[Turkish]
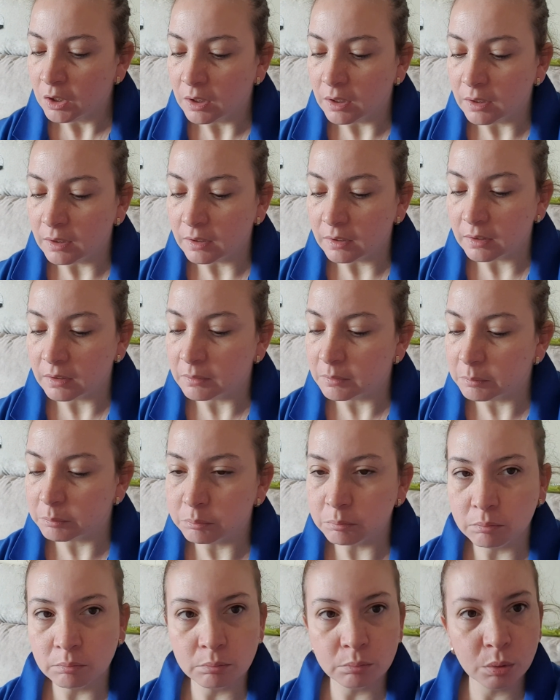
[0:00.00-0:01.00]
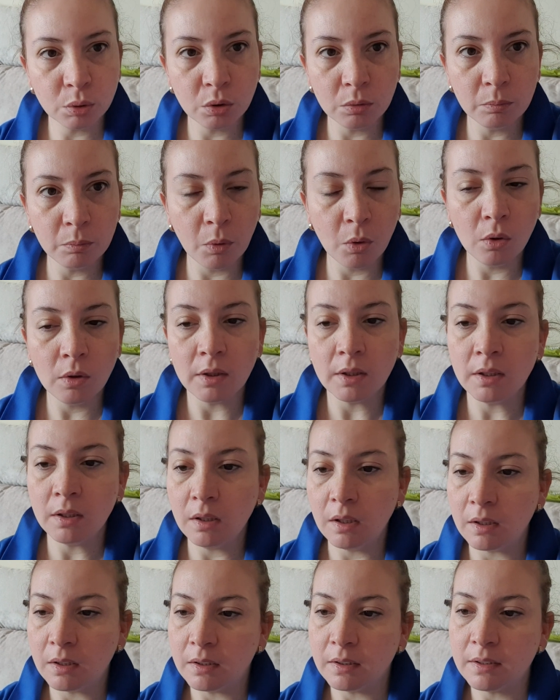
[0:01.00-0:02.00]
E, bugün böyle
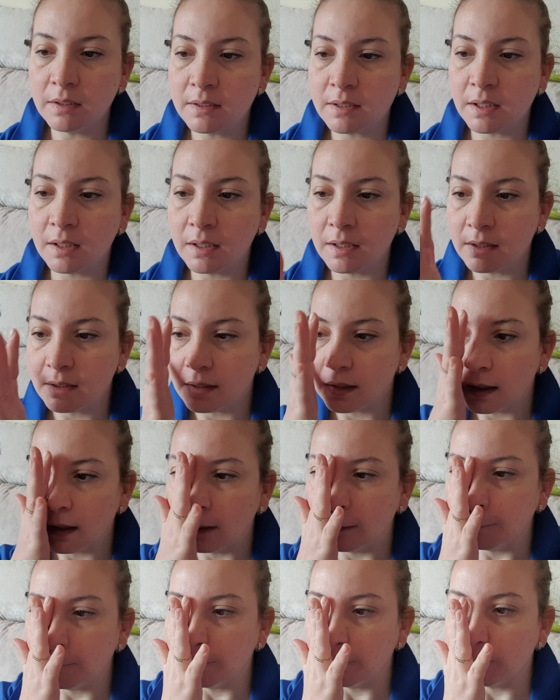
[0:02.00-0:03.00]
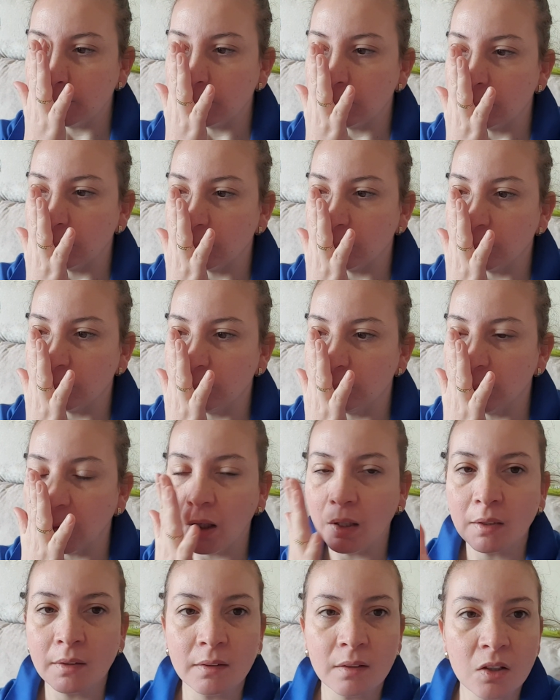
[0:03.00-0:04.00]
e, internetten
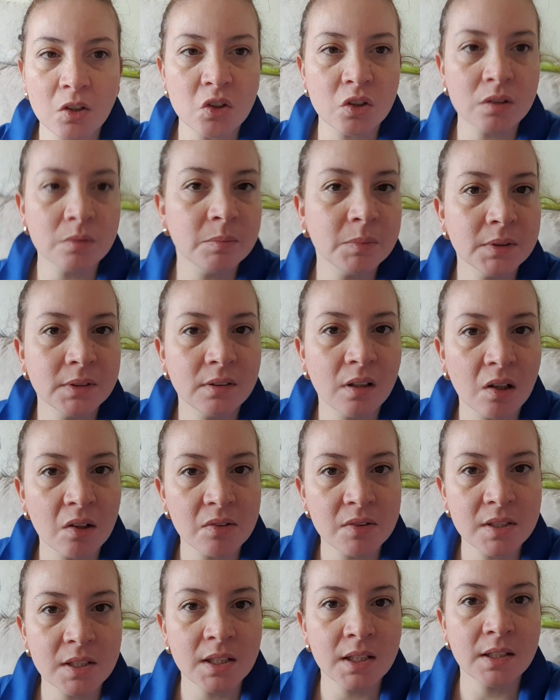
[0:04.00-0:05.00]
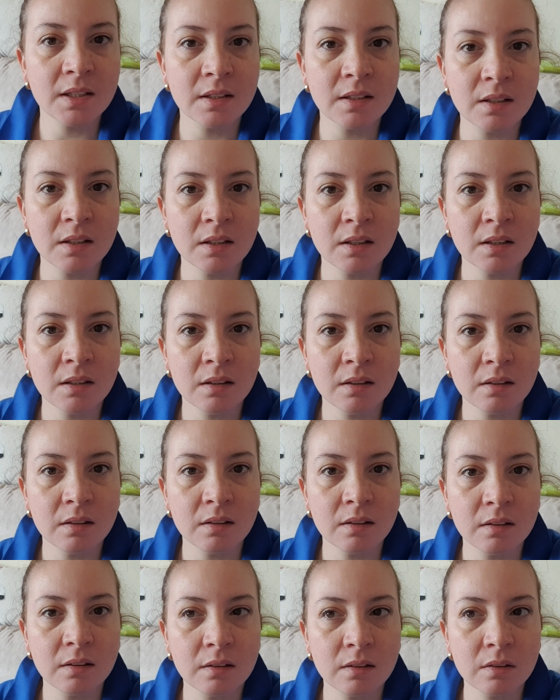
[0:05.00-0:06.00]
arkadaşlarımın tavsiye ettiği
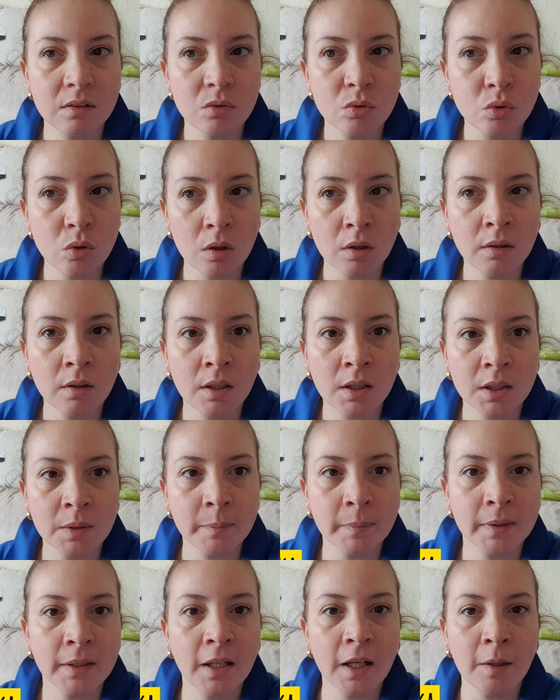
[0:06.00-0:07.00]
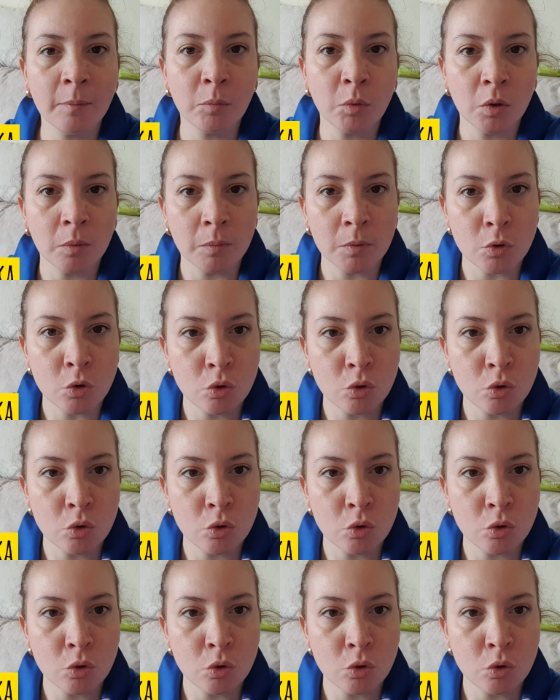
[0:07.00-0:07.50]
şu an aklıma gelmiyor mu?